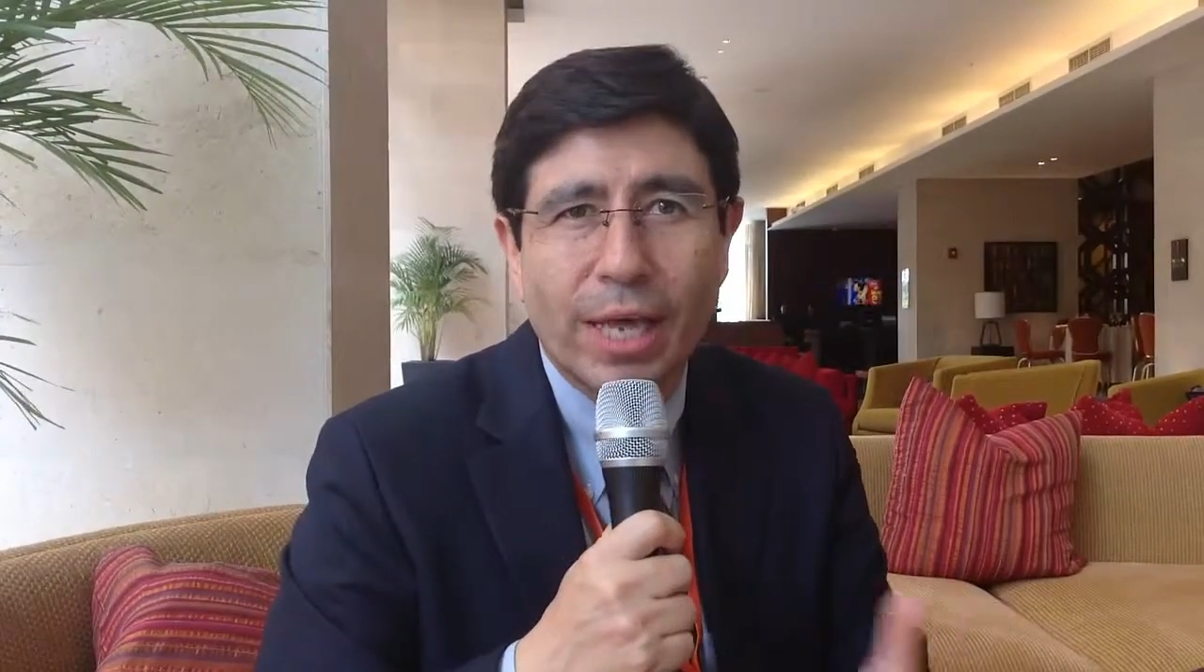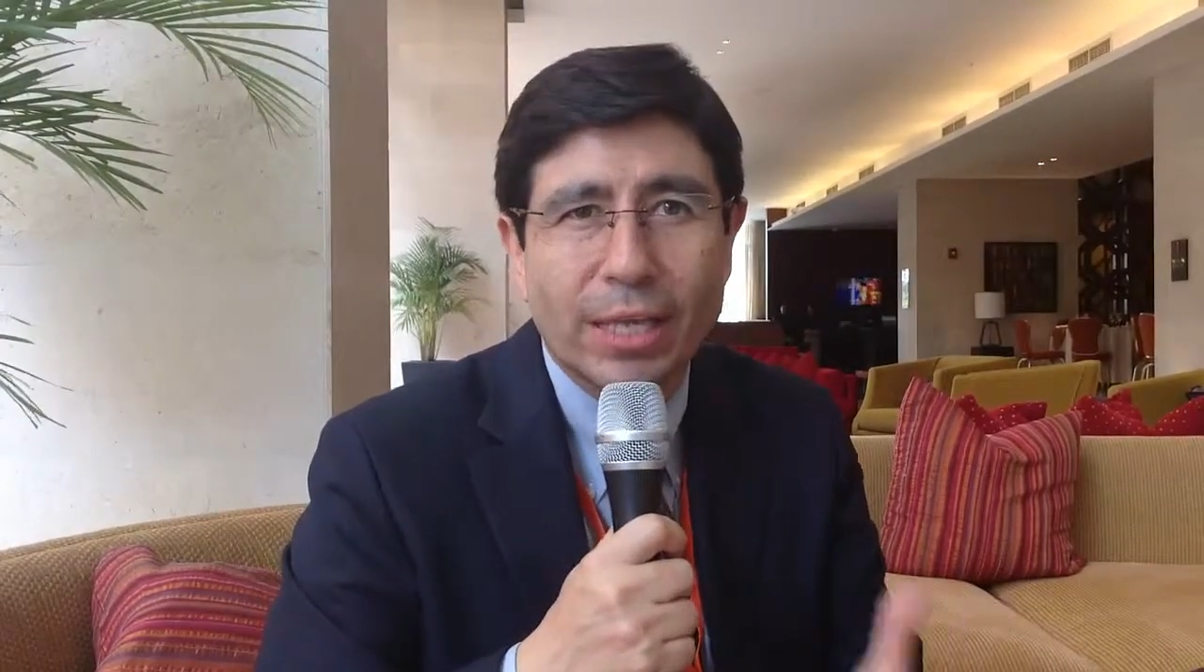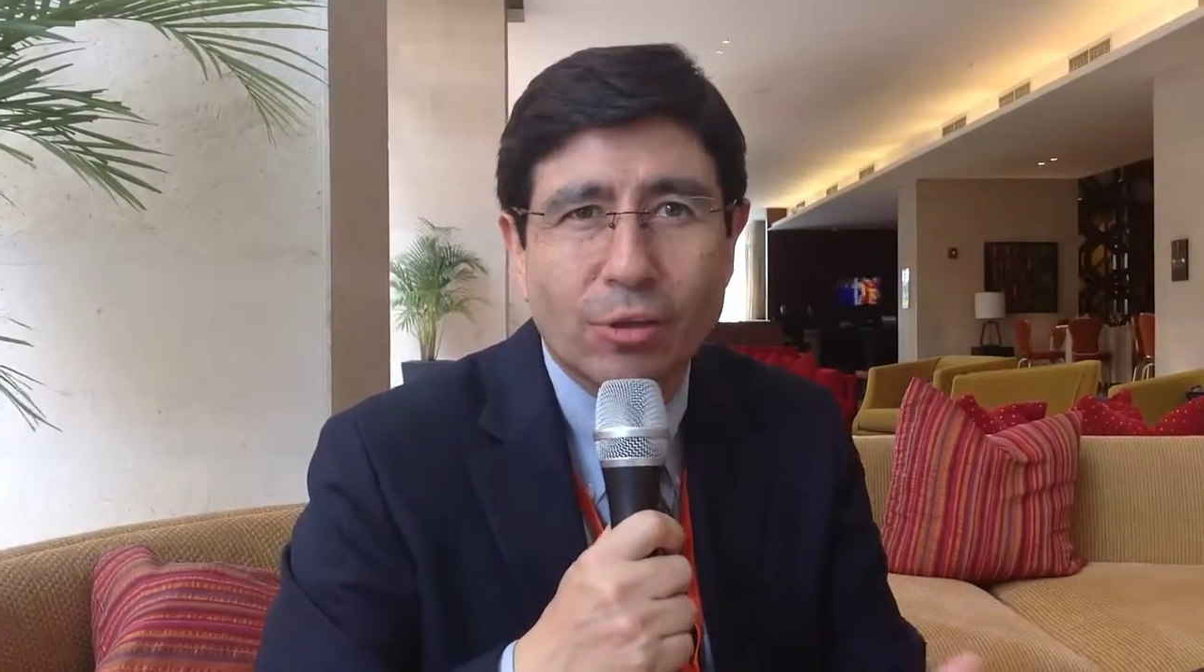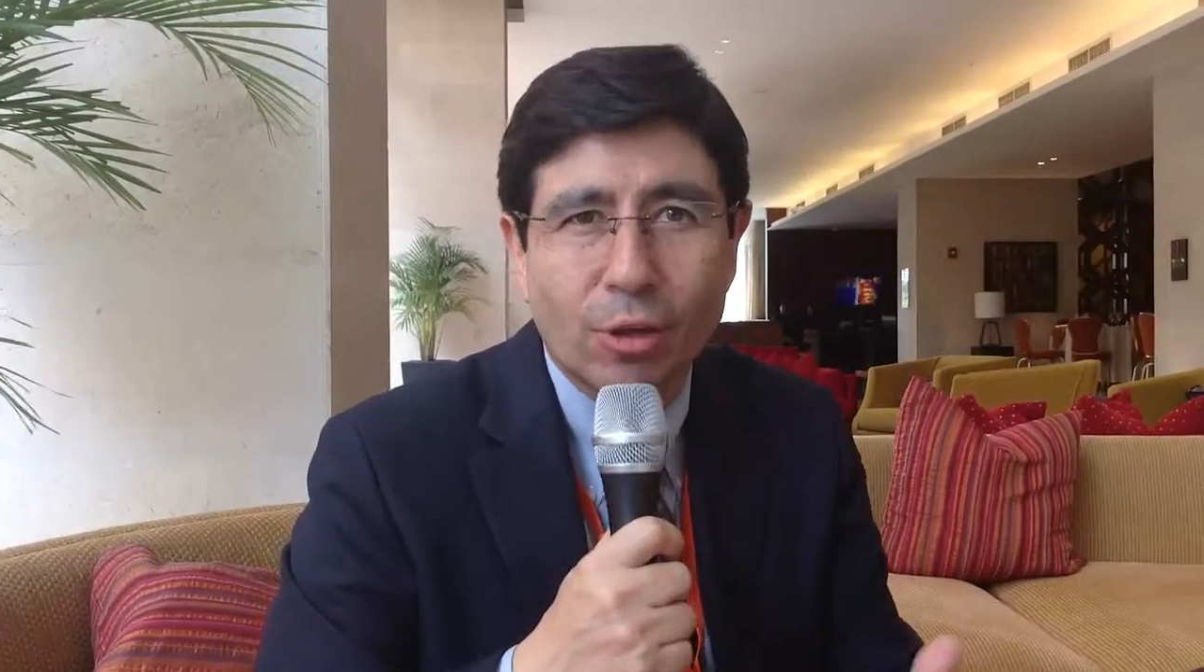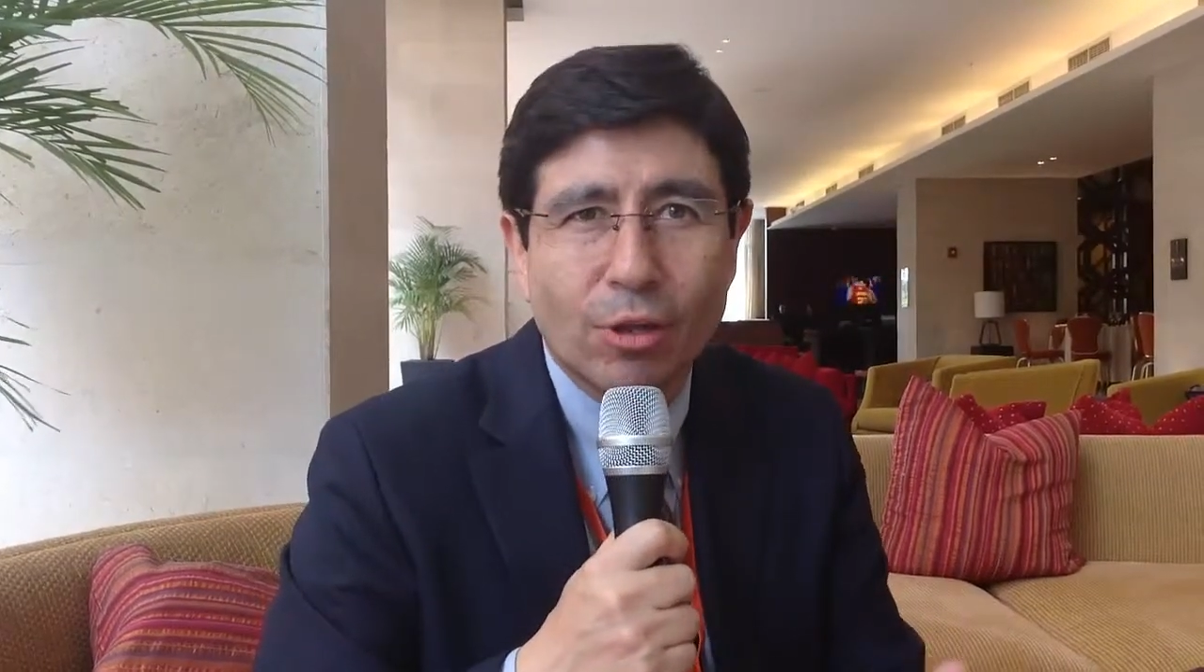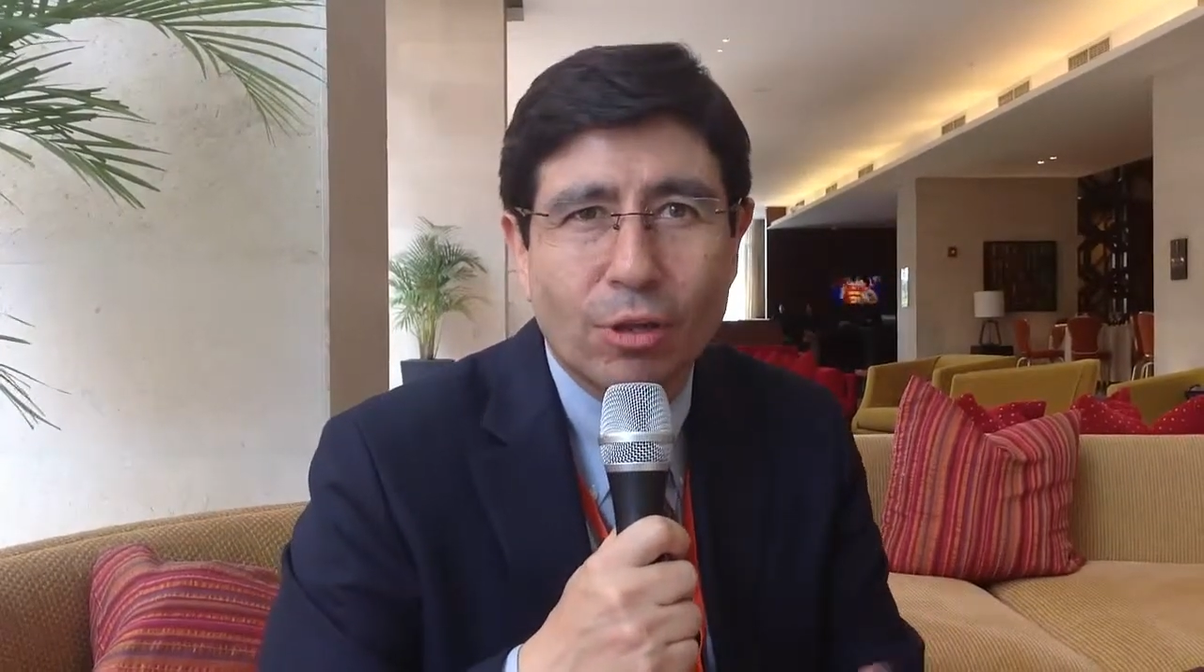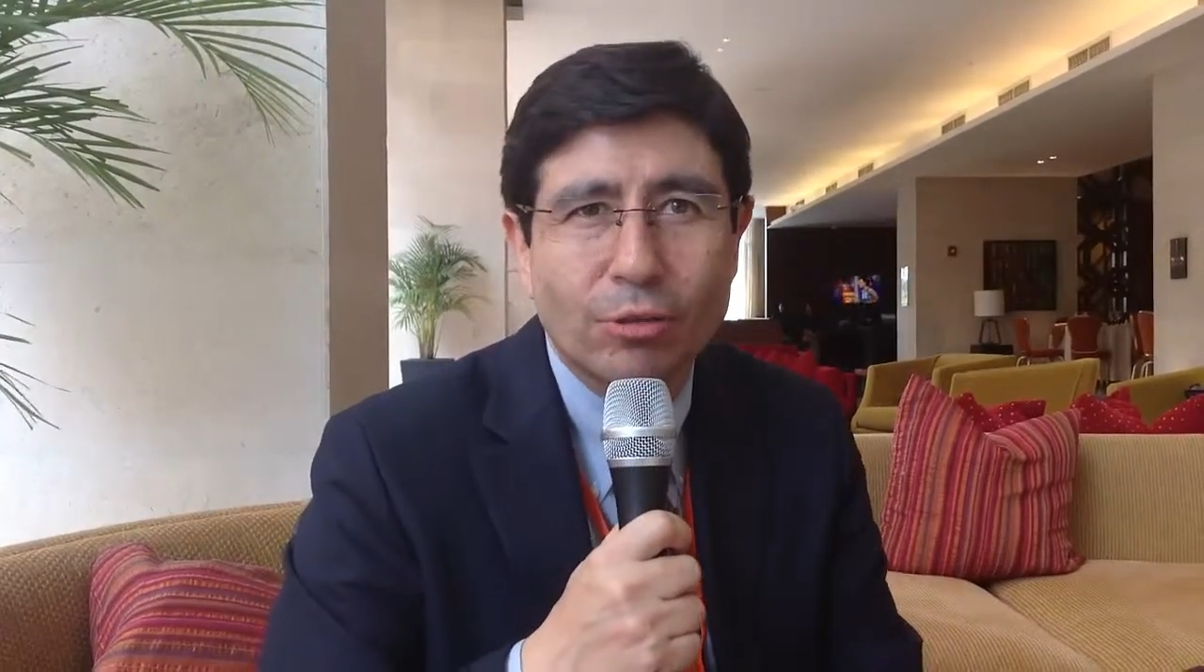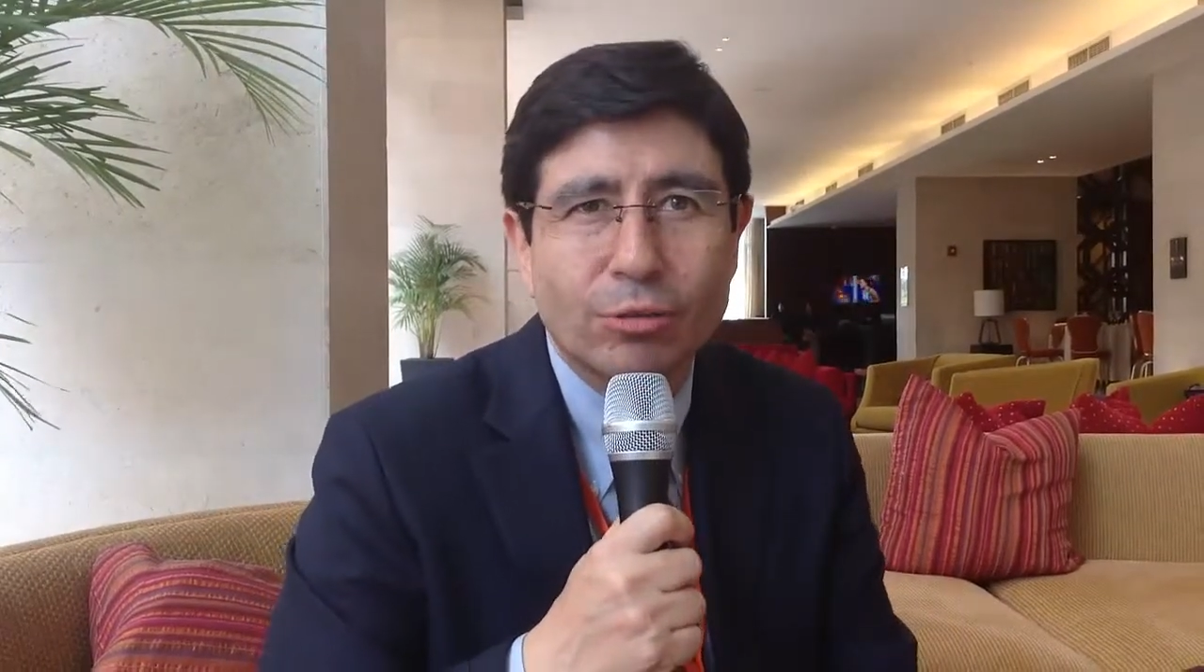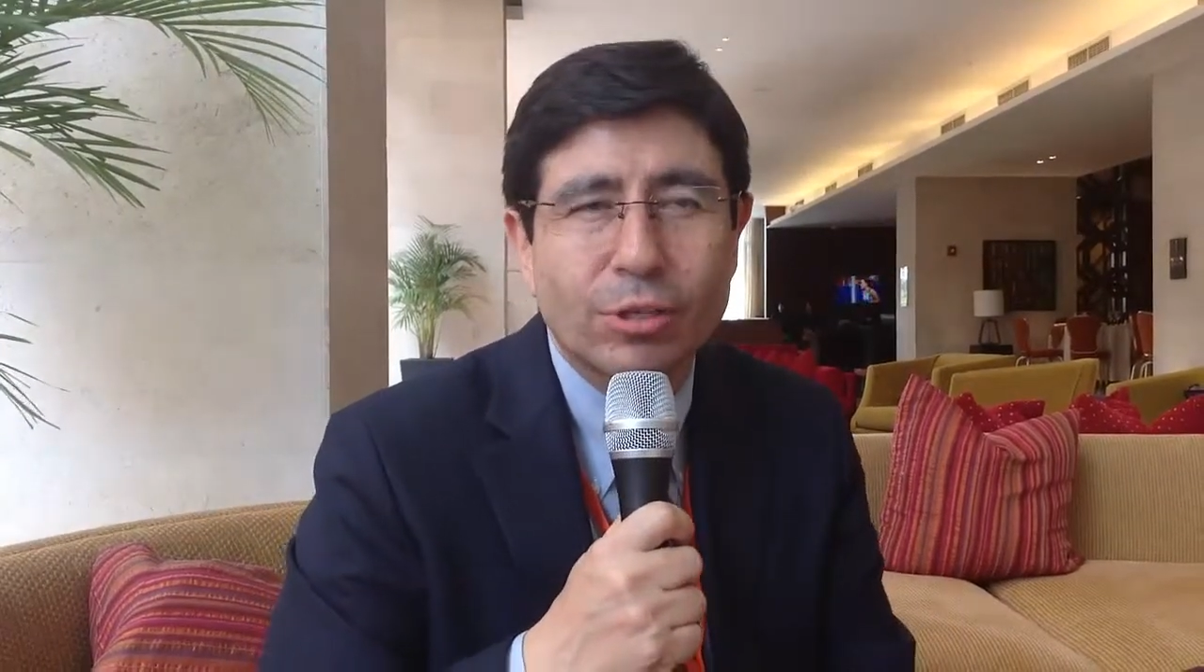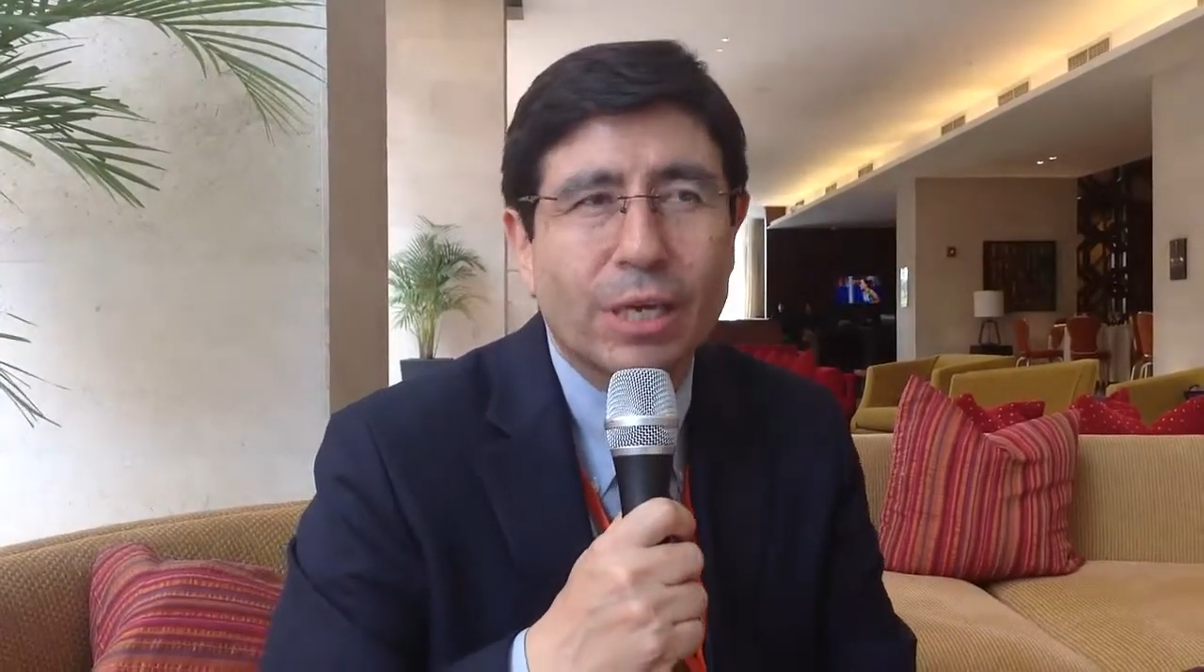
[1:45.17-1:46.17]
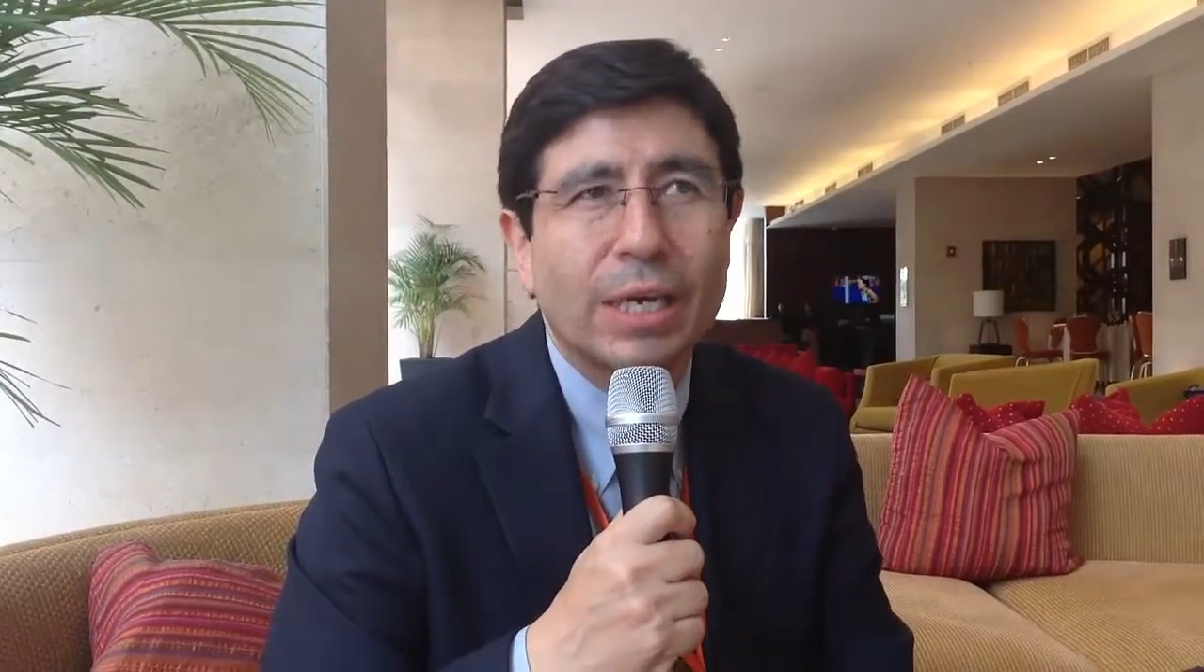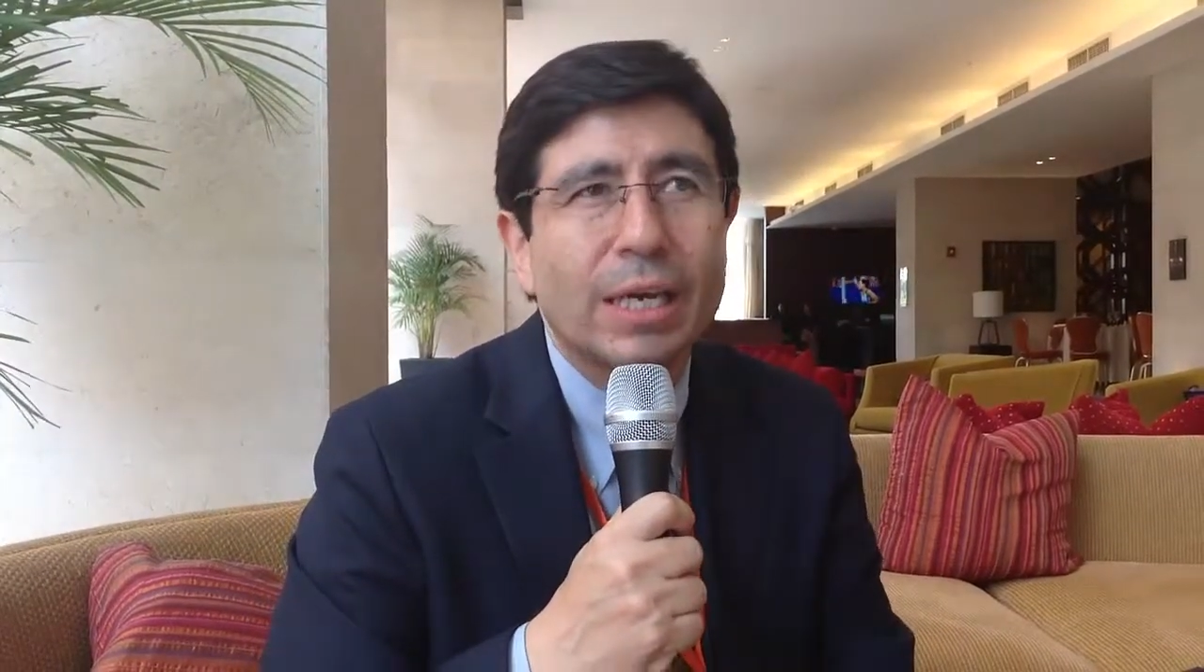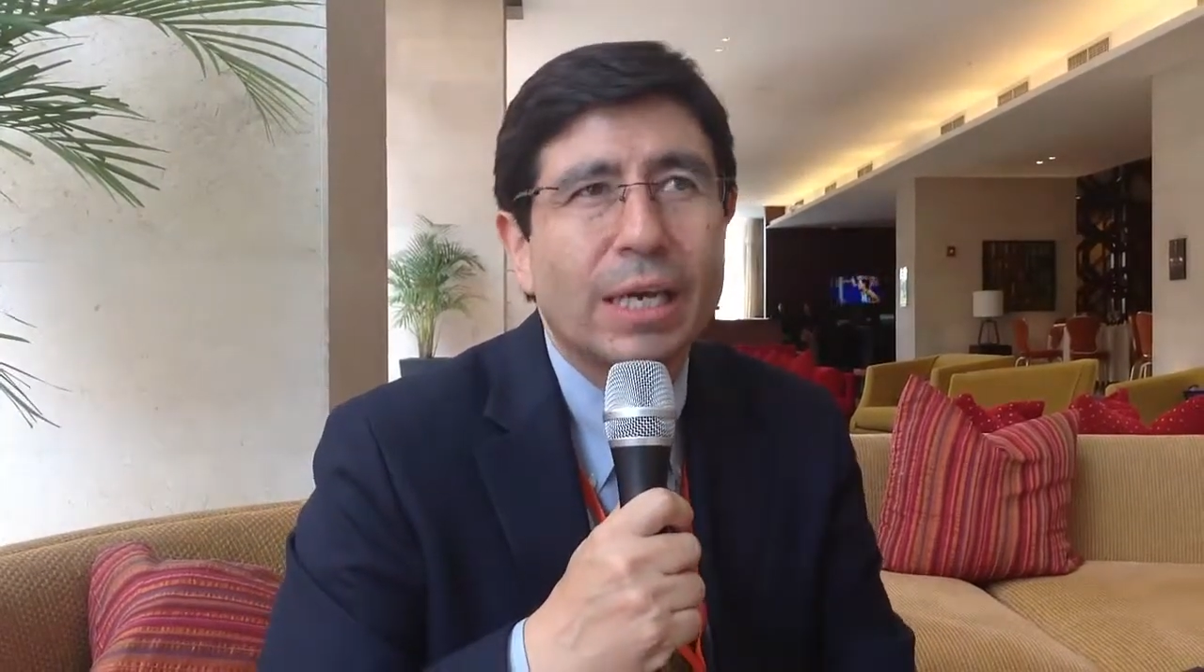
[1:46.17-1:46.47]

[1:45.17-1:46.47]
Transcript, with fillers: de todos ah,